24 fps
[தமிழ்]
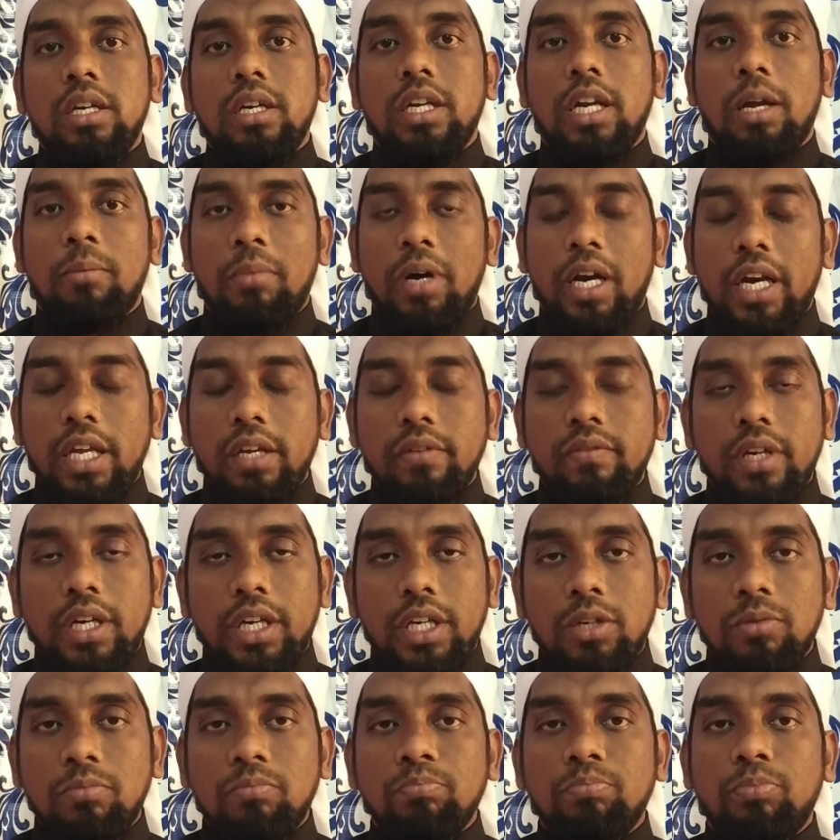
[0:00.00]
நம்
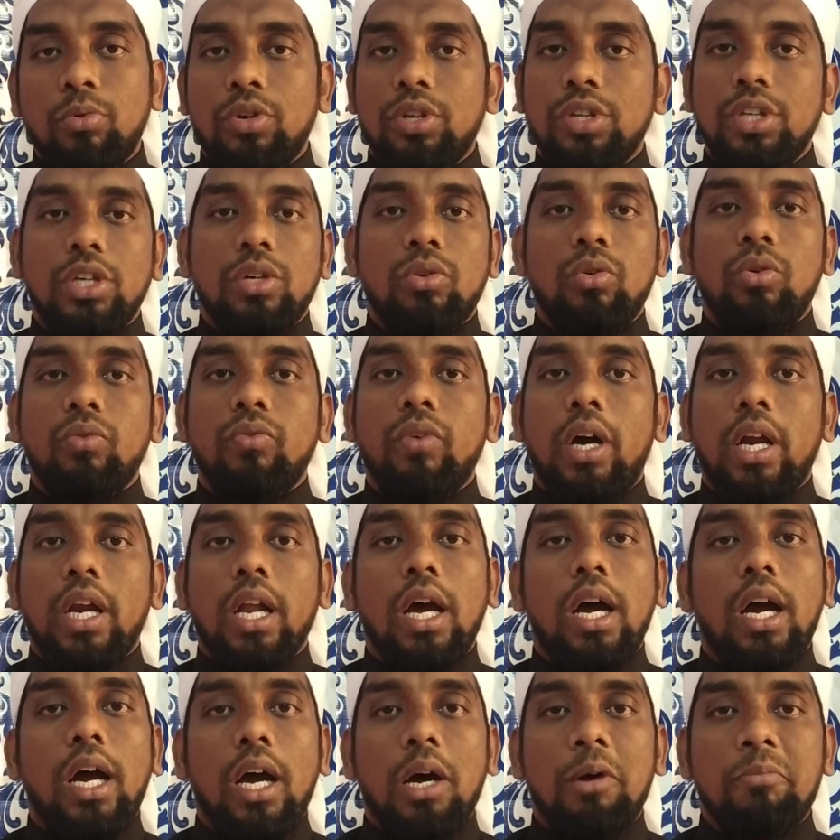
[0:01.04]
அனைவரையும் பொருந்திக்
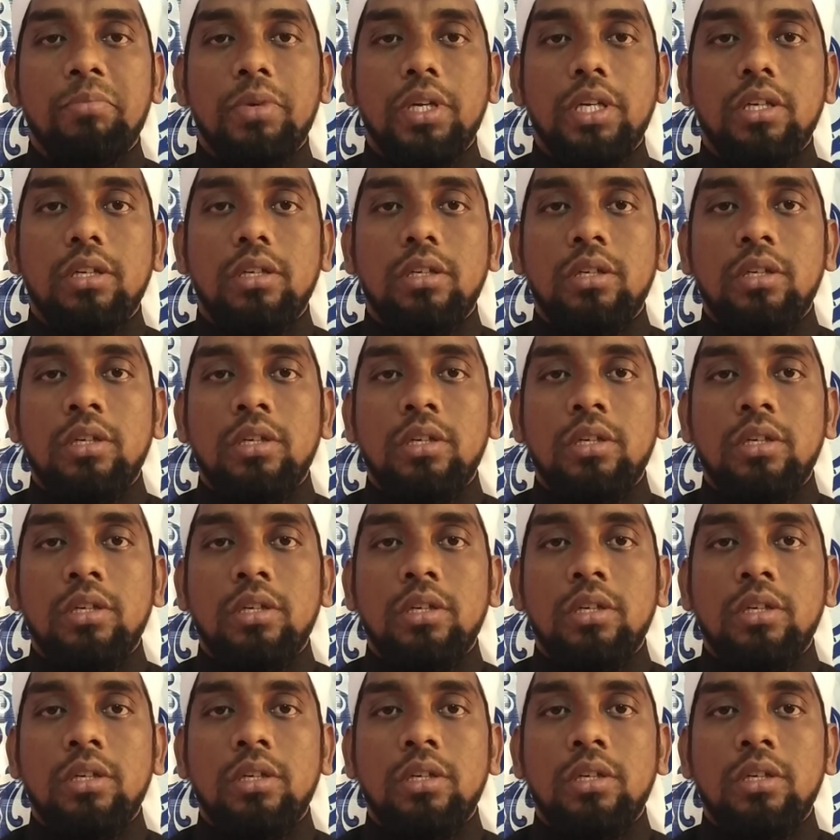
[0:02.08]
கொள்வானாக ஆமீன்